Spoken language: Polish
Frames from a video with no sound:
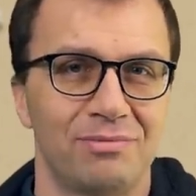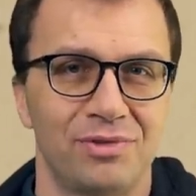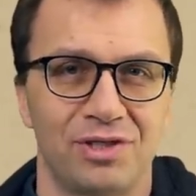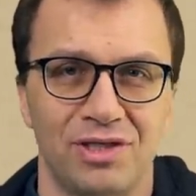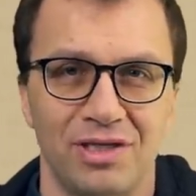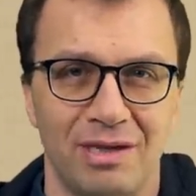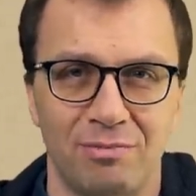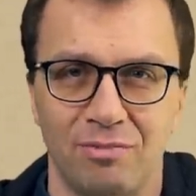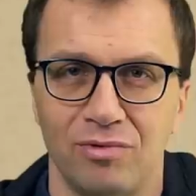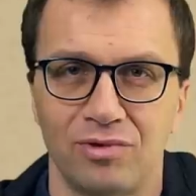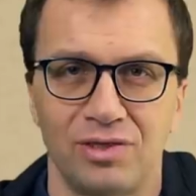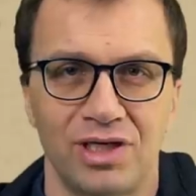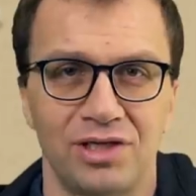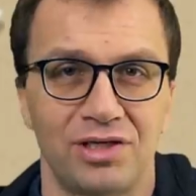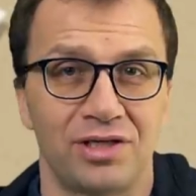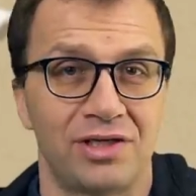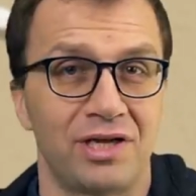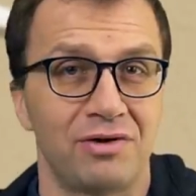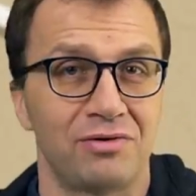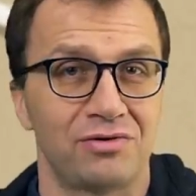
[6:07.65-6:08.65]
mszy dla
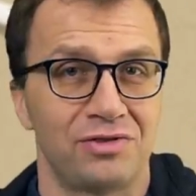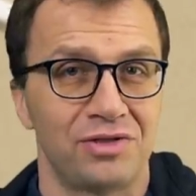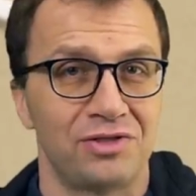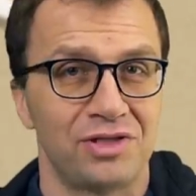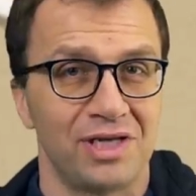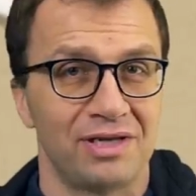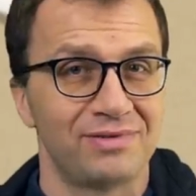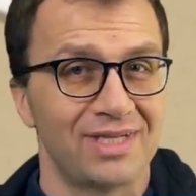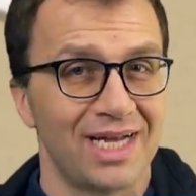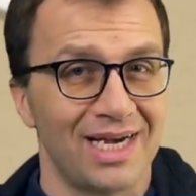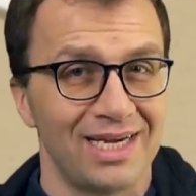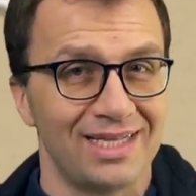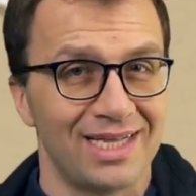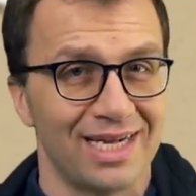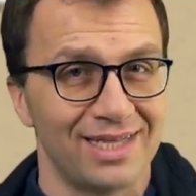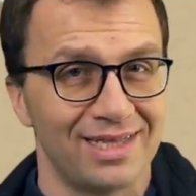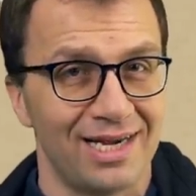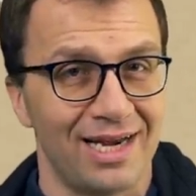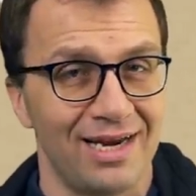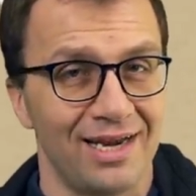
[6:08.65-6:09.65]
młodzieży, tego co się dzieje w sali
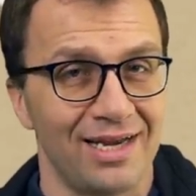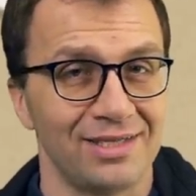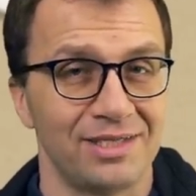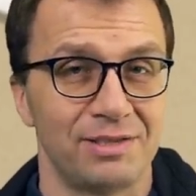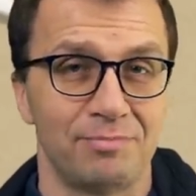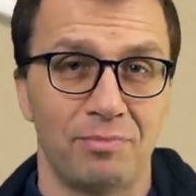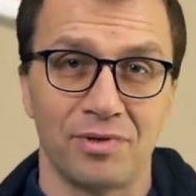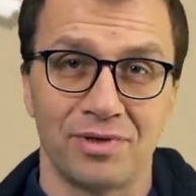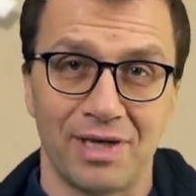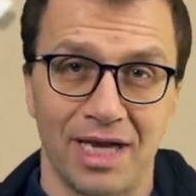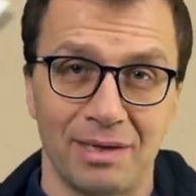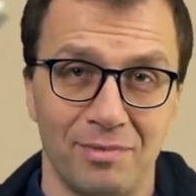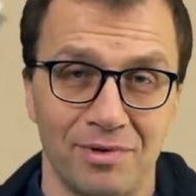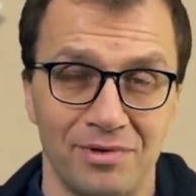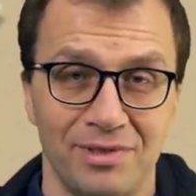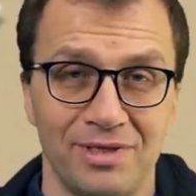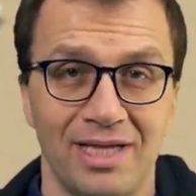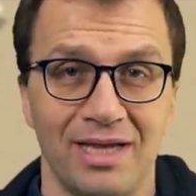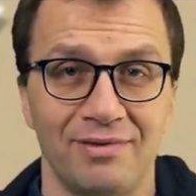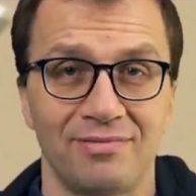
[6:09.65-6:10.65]
teatralnej, spotkań
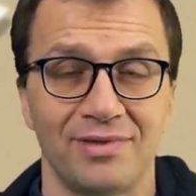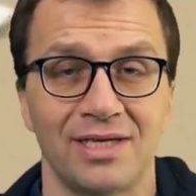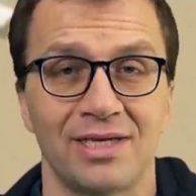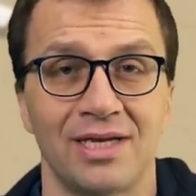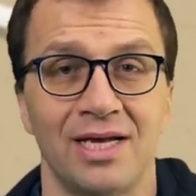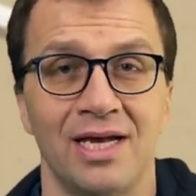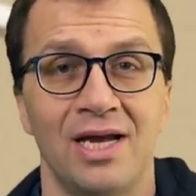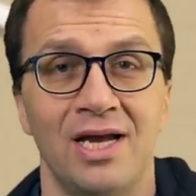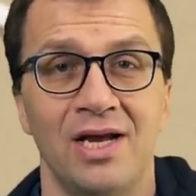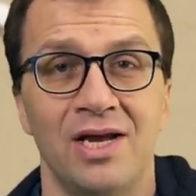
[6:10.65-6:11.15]
modlitewnych,